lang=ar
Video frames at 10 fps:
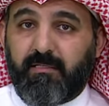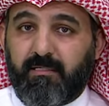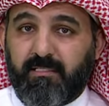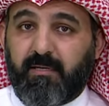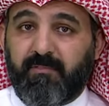
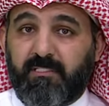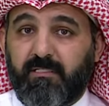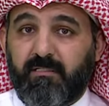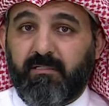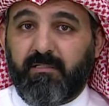صمت
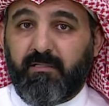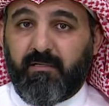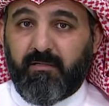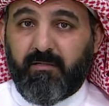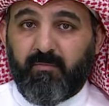لا لا لا ان
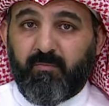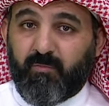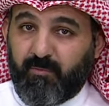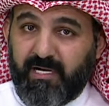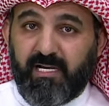شاء الله
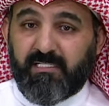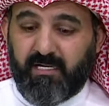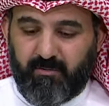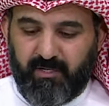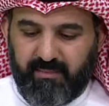مباشره
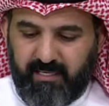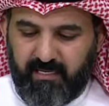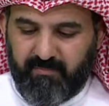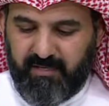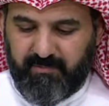الوقت ضيق
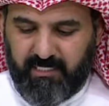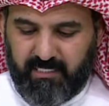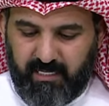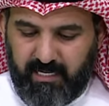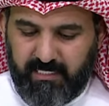ما يمديك
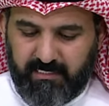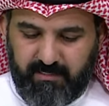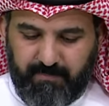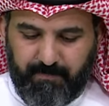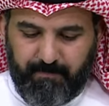خلاص
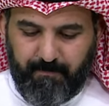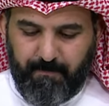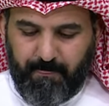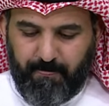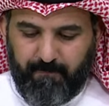
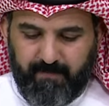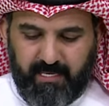إيه.